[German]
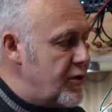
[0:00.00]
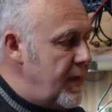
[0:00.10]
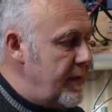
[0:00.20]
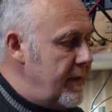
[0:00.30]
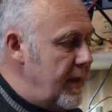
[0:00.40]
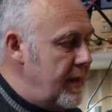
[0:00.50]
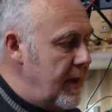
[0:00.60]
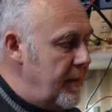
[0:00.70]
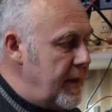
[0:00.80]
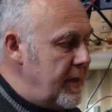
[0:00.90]
Schwarze hier in
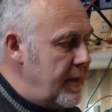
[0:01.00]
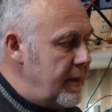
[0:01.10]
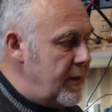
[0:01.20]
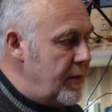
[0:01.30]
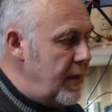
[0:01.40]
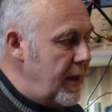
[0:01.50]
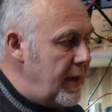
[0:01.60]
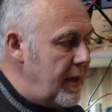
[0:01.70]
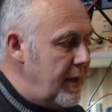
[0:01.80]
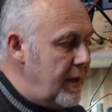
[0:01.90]
der Mitte
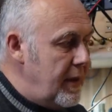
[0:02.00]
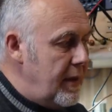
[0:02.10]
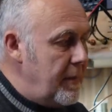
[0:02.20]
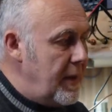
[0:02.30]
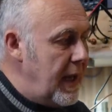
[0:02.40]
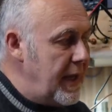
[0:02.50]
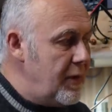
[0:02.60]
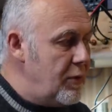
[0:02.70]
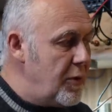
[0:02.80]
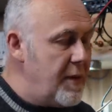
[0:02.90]
natürlich, im
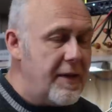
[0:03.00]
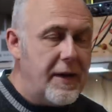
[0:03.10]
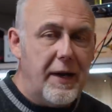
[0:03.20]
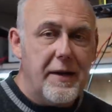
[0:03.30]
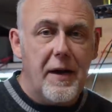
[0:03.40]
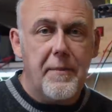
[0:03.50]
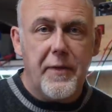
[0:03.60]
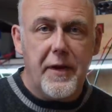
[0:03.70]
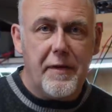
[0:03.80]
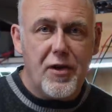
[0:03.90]
gleichen Durchmesser dahinter
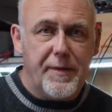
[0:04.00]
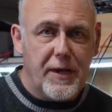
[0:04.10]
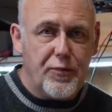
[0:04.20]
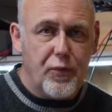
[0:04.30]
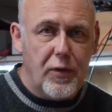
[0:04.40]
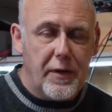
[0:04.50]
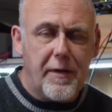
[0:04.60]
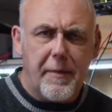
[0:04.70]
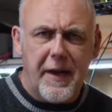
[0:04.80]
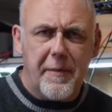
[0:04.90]
sitzt die Schwingspule,
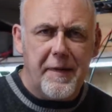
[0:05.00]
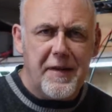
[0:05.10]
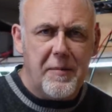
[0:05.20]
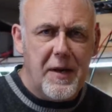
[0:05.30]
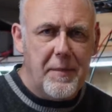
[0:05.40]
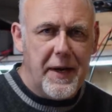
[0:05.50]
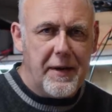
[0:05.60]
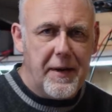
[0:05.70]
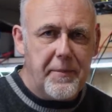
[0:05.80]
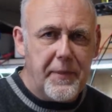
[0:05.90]
22 mm.
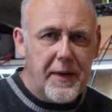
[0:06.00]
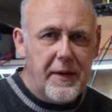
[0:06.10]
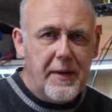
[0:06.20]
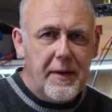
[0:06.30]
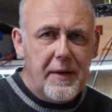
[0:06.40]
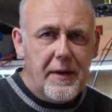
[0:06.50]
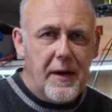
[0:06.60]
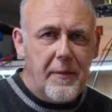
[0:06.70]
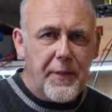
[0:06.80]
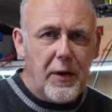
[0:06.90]

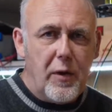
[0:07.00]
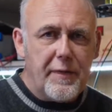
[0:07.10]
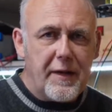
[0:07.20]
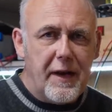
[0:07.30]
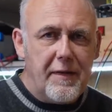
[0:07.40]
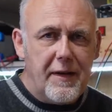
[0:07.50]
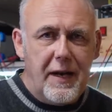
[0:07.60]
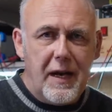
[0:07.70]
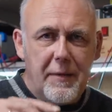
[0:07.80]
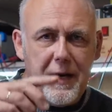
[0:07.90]
Ja, dann läuft das ganze
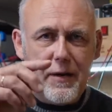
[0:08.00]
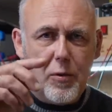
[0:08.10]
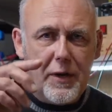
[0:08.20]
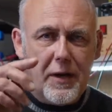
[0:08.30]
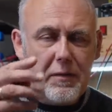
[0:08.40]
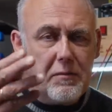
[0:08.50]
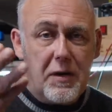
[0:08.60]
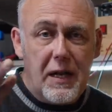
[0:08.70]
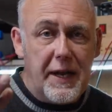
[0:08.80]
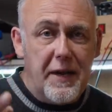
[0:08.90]
Ding aber nicht über eine
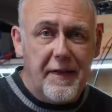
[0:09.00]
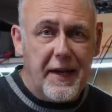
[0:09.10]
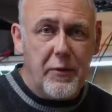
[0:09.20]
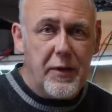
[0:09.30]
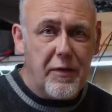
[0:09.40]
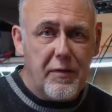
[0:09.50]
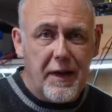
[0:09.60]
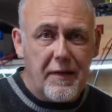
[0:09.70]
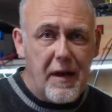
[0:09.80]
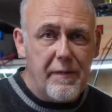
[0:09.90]
kleine Sicke oder
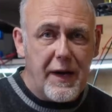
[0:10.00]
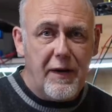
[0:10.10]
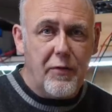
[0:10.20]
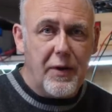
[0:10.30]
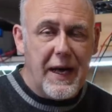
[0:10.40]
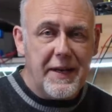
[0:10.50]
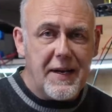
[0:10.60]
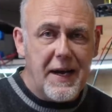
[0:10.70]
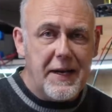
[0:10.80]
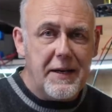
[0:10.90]
sowas einfach in so einen Rand
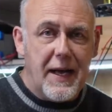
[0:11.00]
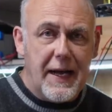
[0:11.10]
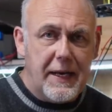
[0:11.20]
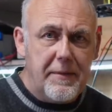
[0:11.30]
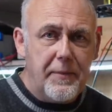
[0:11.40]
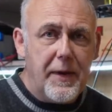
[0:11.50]
rein. Nein,